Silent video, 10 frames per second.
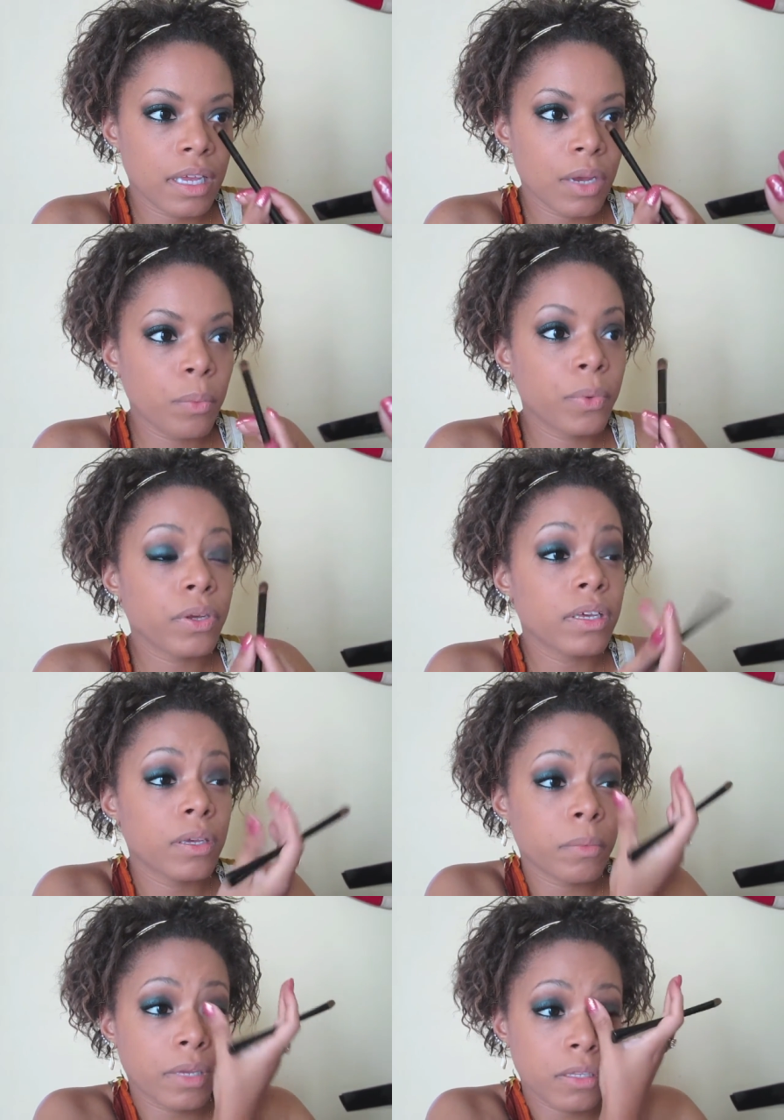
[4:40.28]
é um
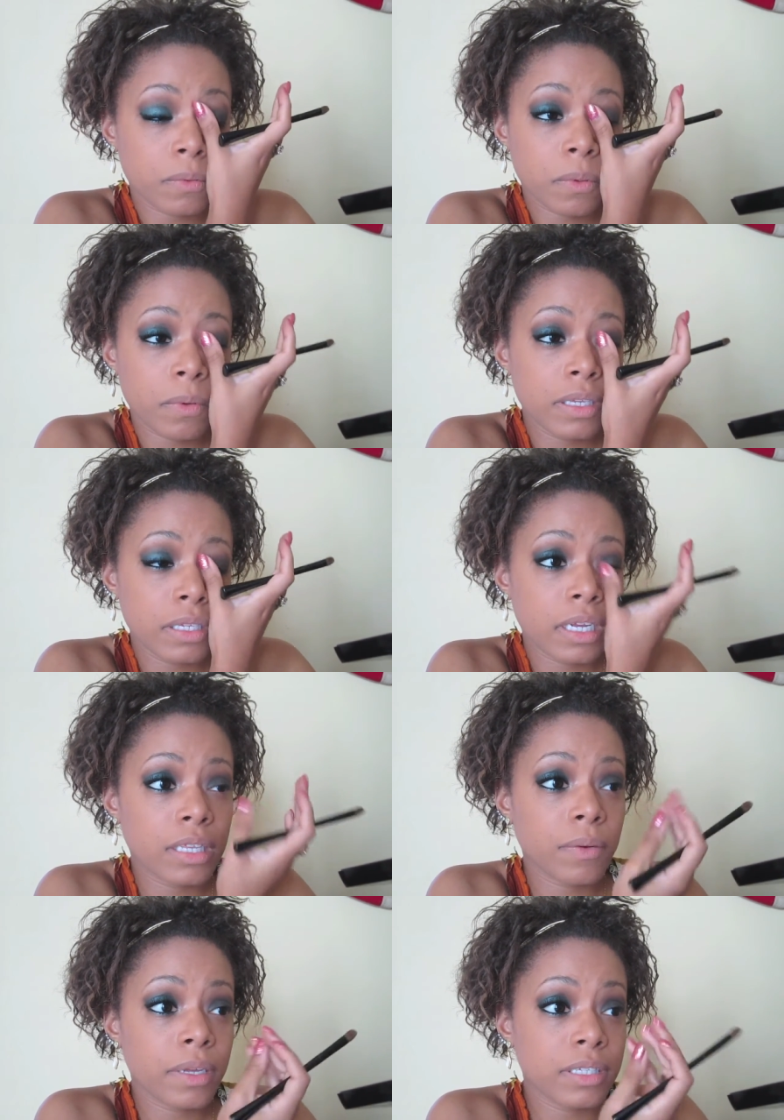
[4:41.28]
pouquinho mesmo, quase
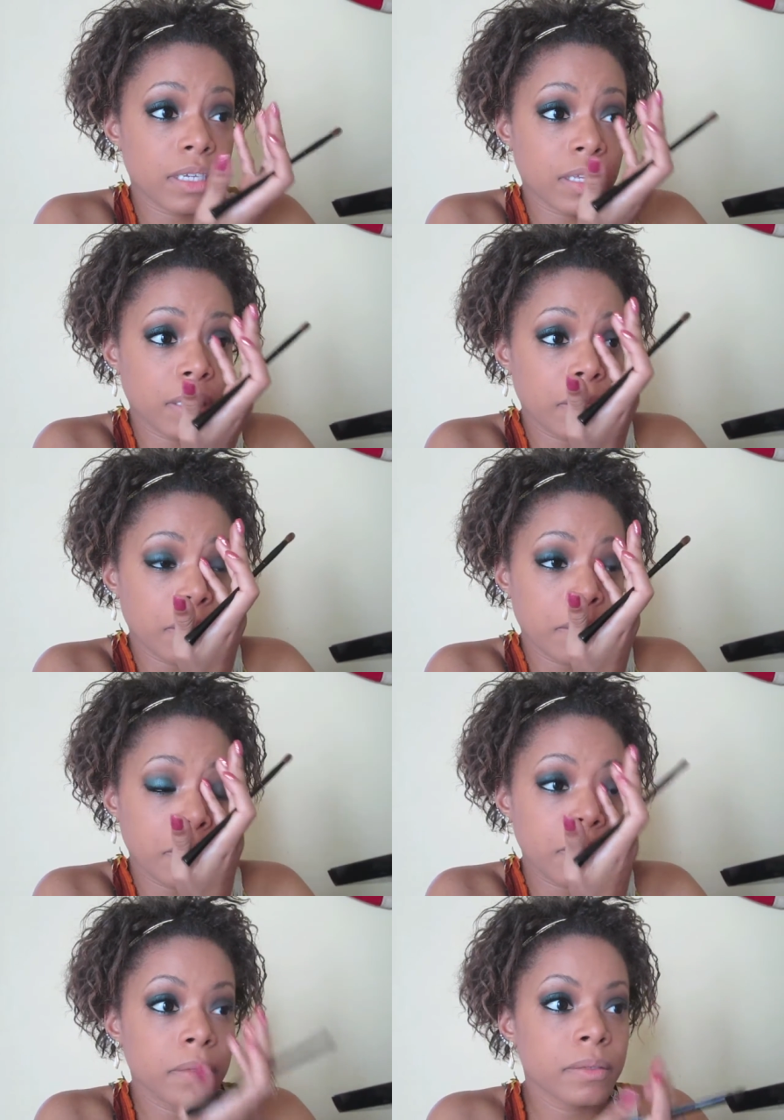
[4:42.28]
nada, quase nada.
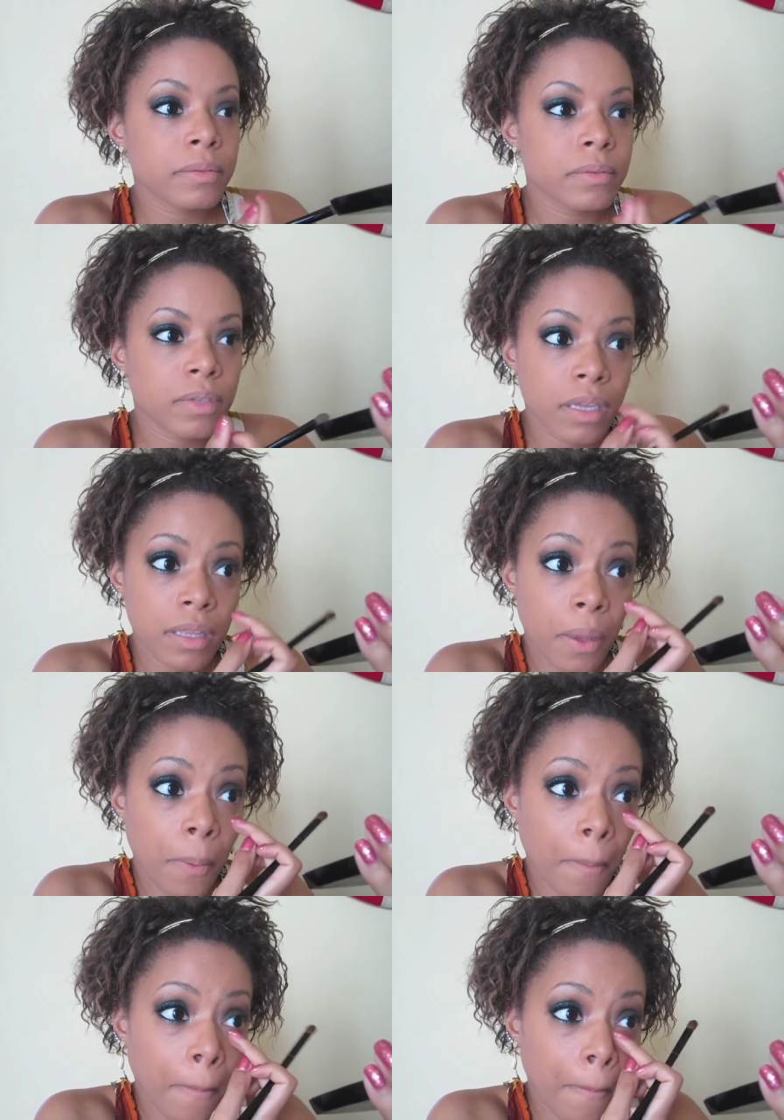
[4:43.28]
Não tem...
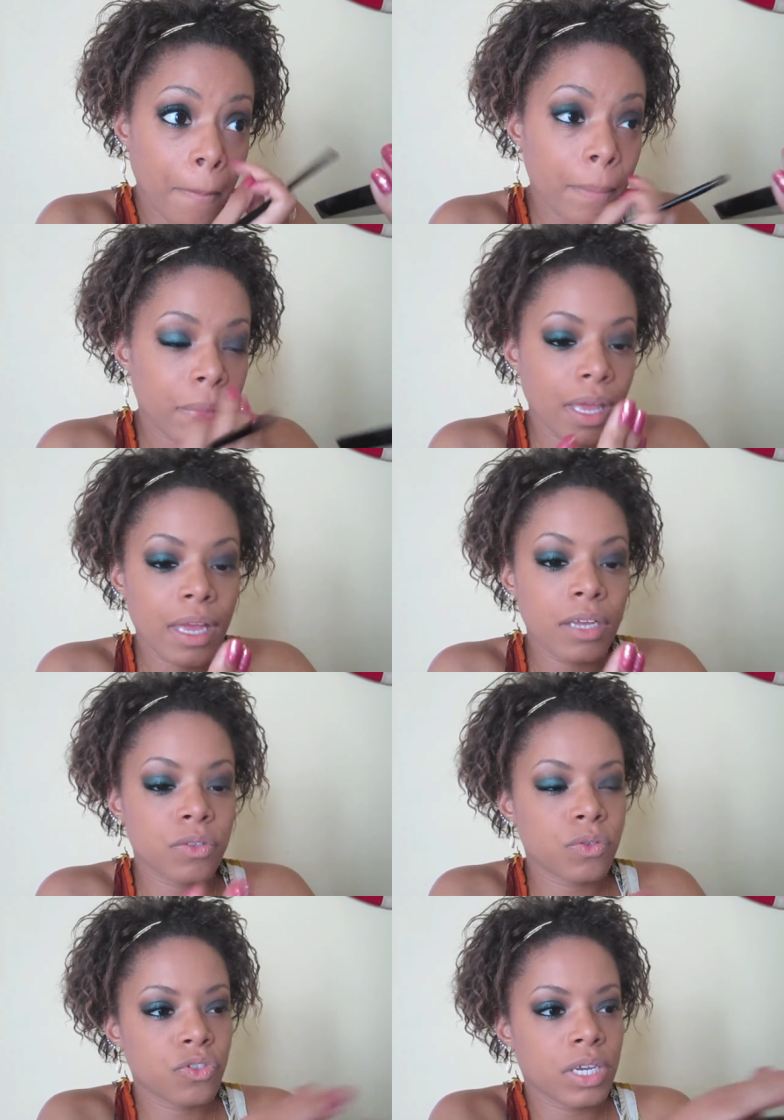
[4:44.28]
Ai, ah, eu
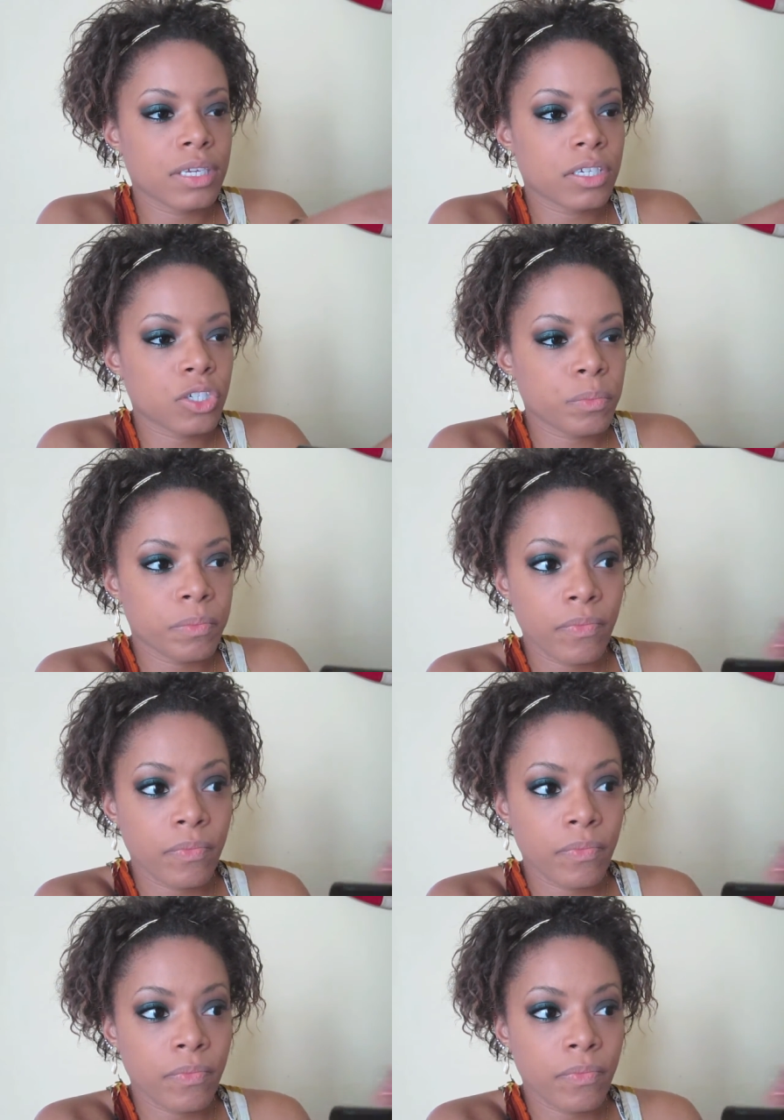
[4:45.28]
sujei, gente.